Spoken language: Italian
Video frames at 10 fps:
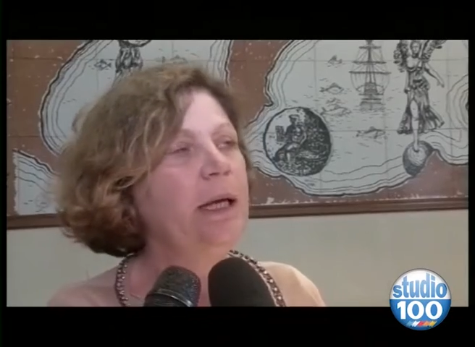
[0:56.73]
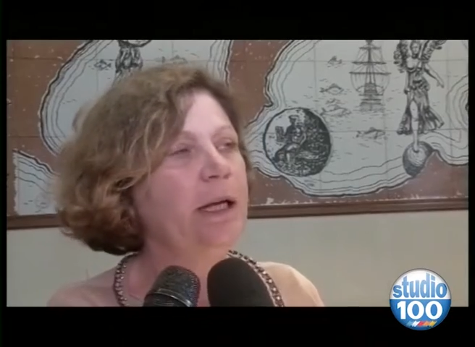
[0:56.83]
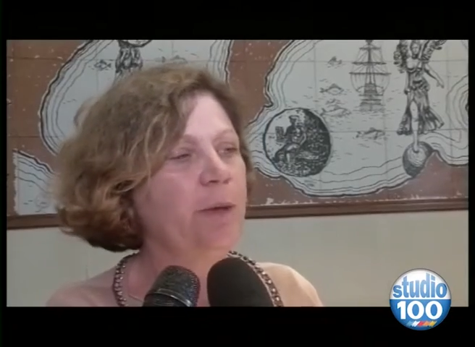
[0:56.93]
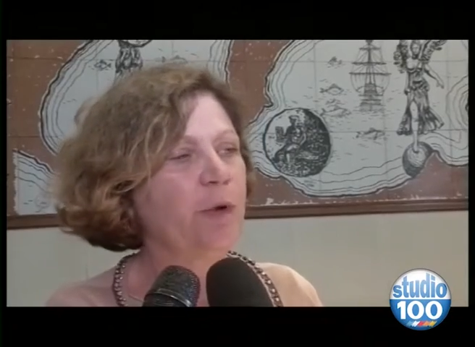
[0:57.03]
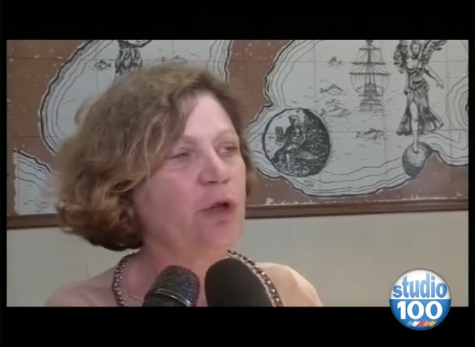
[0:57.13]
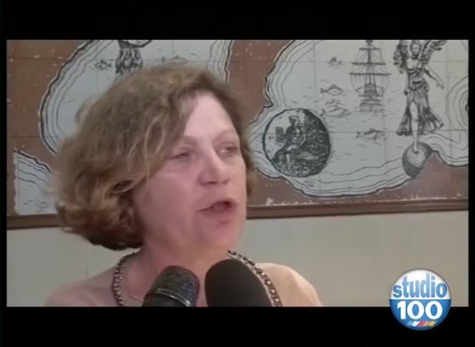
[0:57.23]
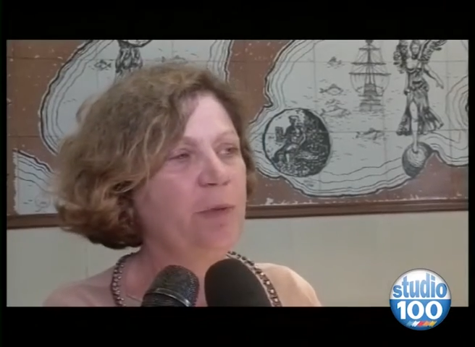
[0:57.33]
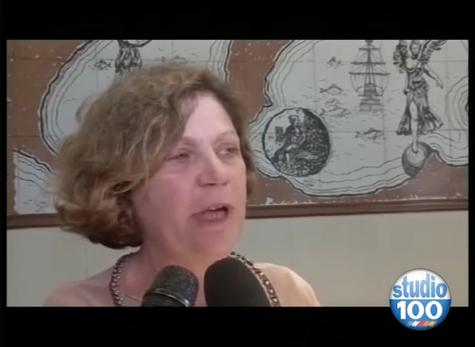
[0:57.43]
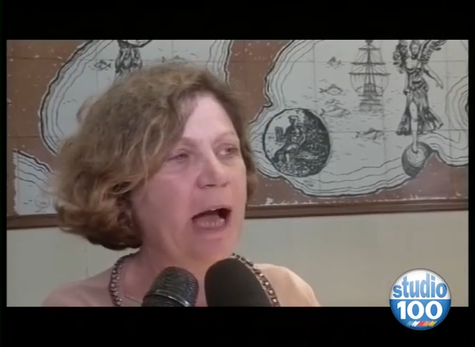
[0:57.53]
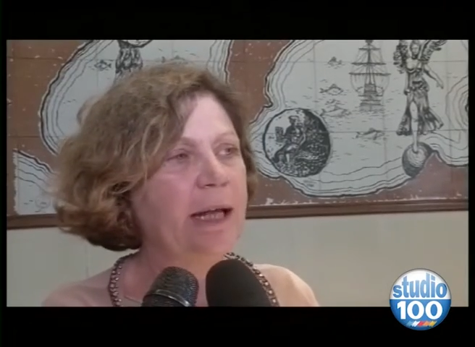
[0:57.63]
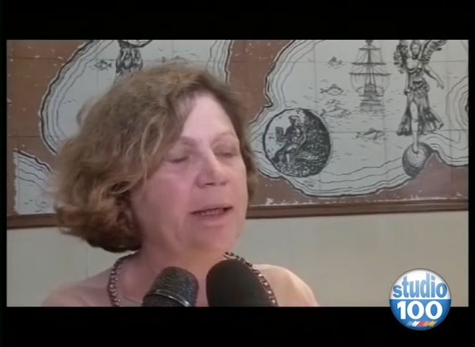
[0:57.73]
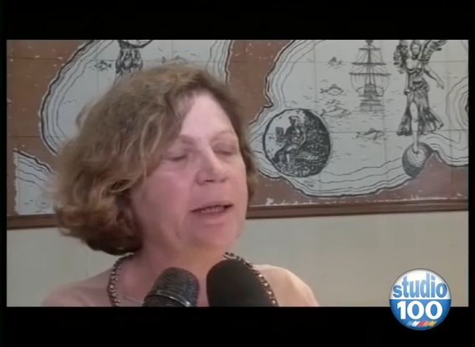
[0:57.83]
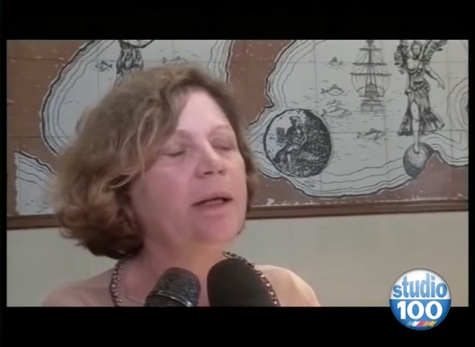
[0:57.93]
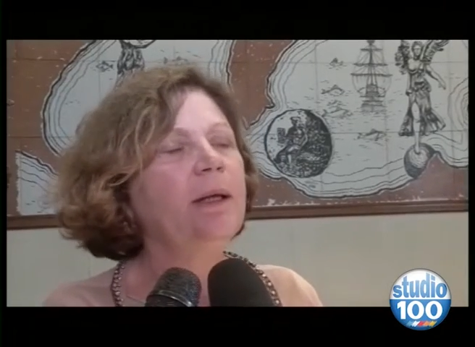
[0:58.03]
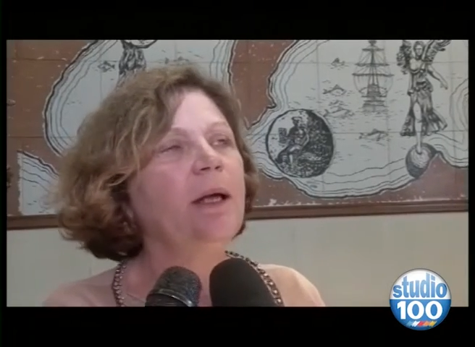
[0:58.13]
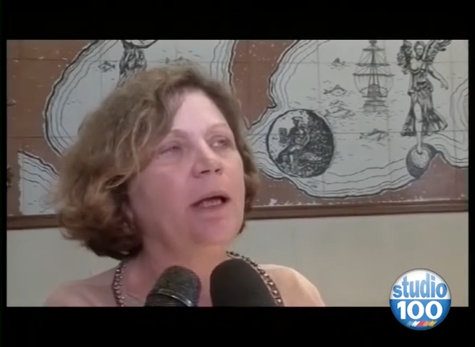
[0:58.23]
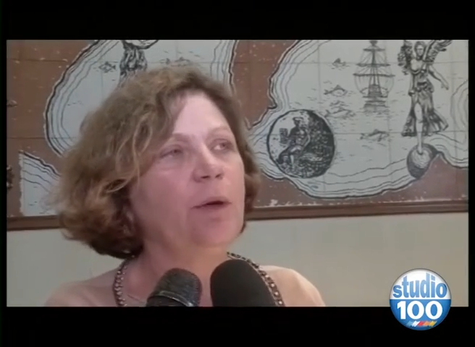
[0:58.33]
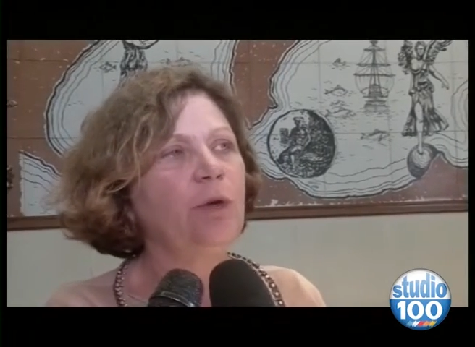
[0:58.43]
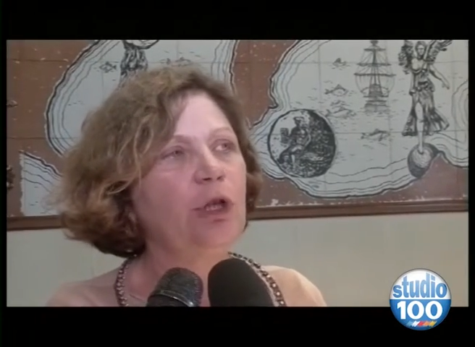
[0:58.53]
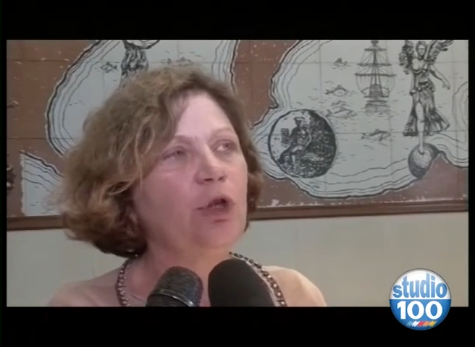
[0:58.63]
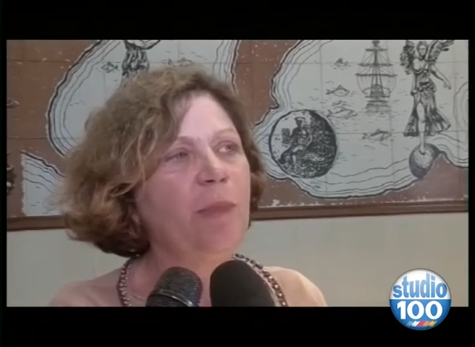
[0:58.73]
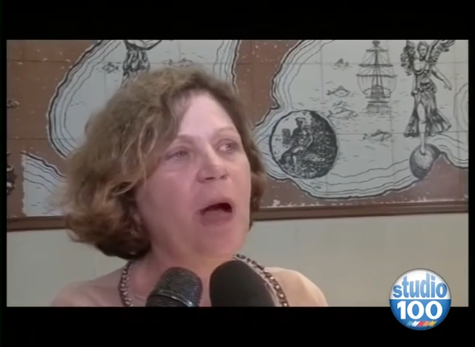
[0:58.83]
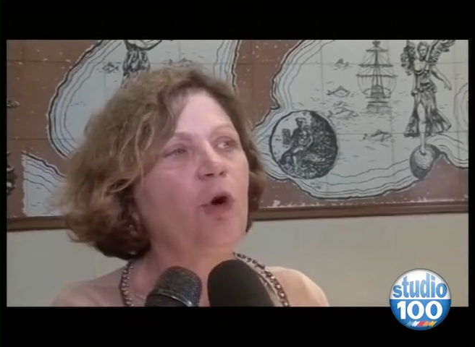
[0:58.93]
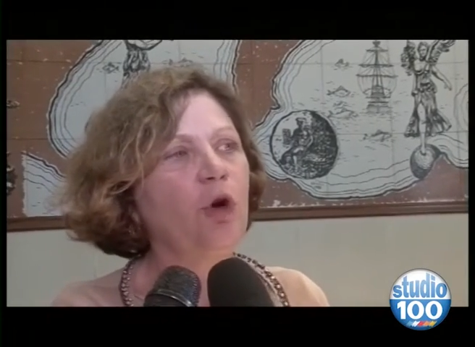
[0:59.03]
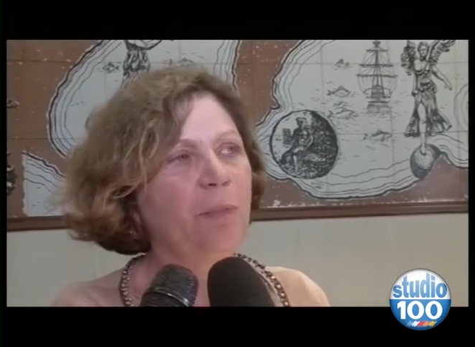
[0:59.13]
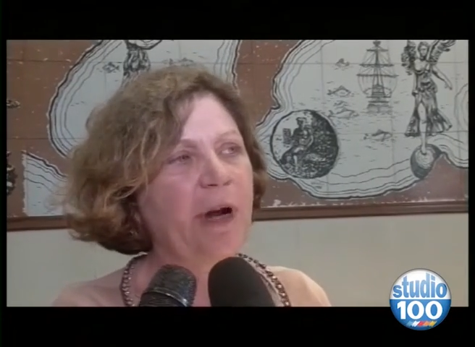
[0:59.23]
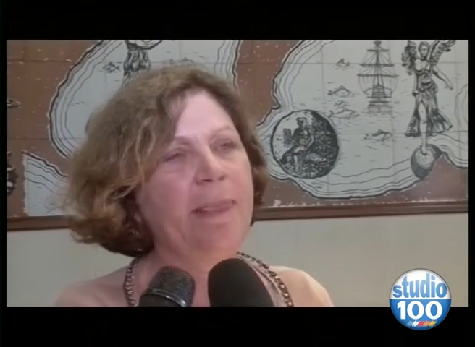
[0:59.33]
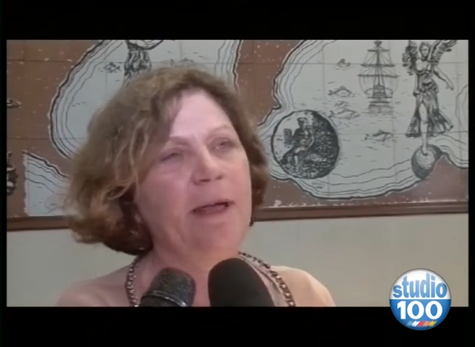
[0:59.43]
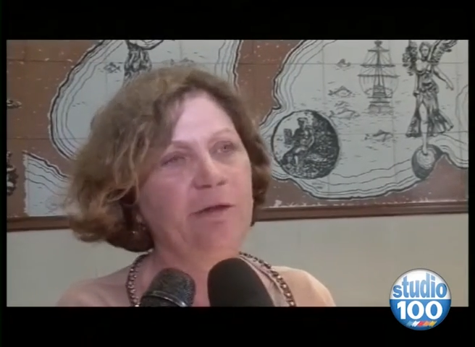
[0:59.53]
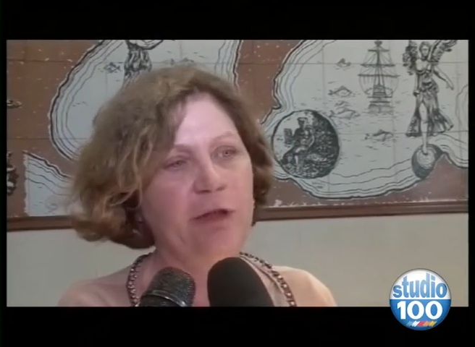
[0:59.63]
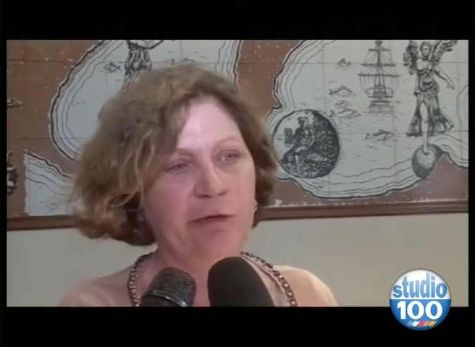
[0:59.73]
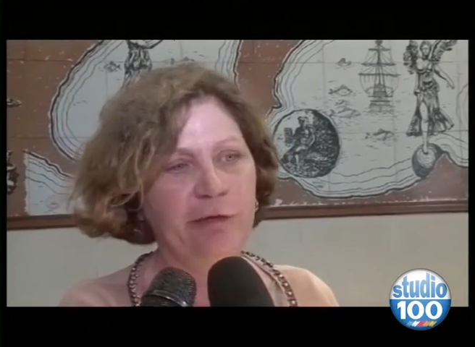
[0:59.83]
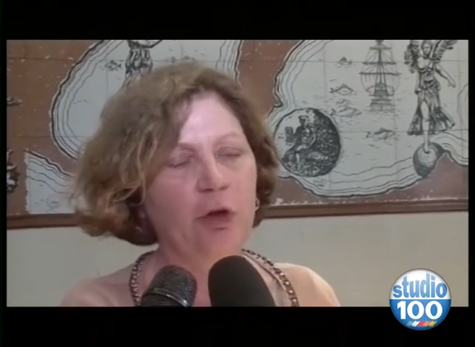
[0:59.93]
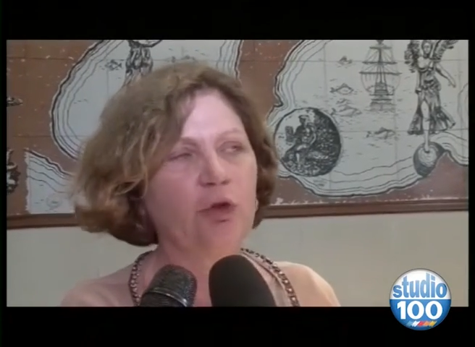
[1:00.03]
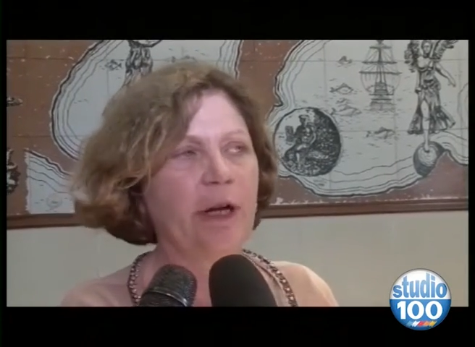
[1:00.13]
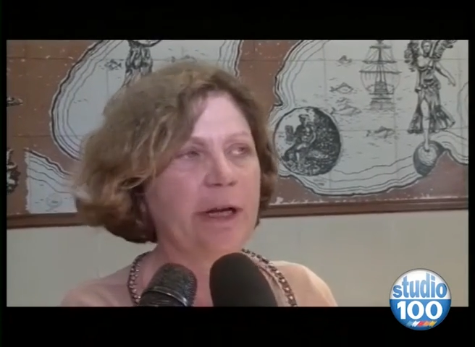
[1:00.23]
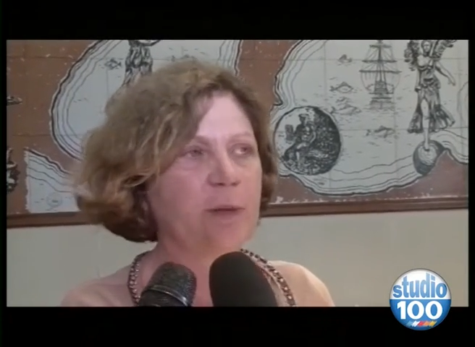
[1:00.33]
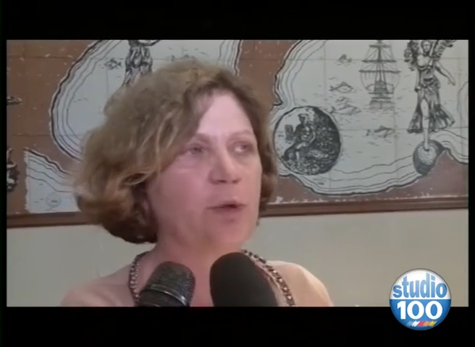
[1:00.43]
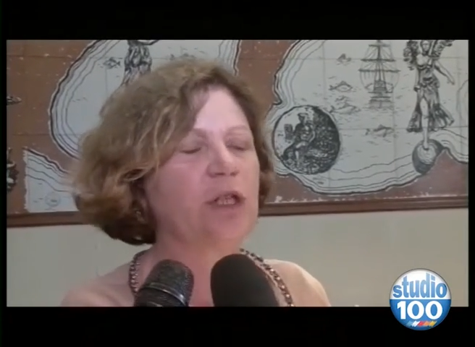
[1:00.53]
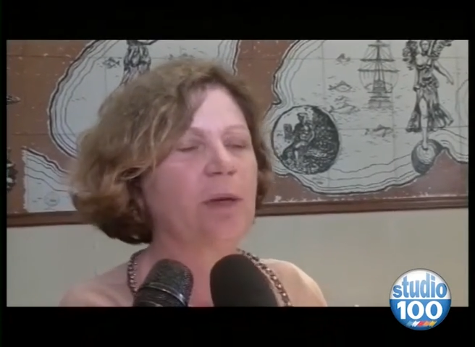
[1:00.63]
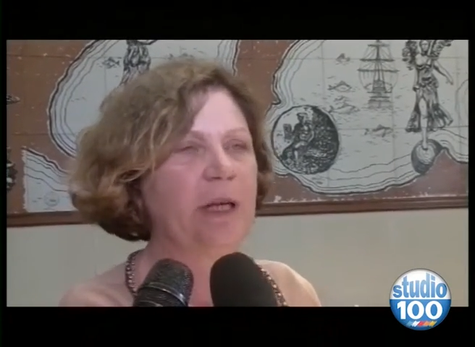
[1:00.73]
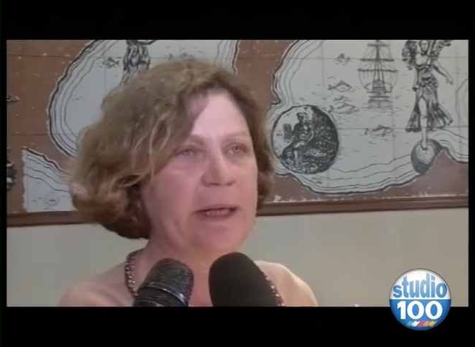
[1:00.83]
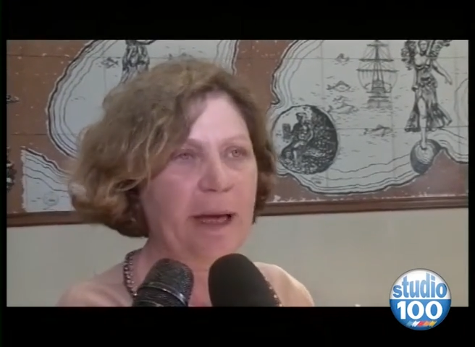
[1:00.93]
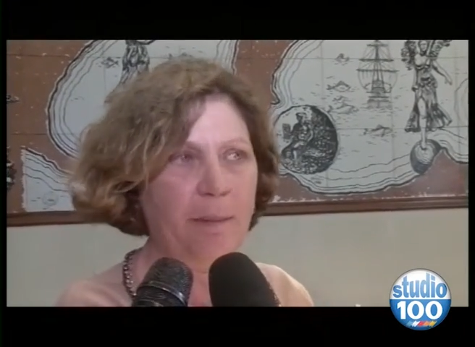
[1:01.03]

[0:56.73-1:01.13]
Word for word: nei prossimi anni e quindi dobbiamo comprendere fino in fondo le responsabilità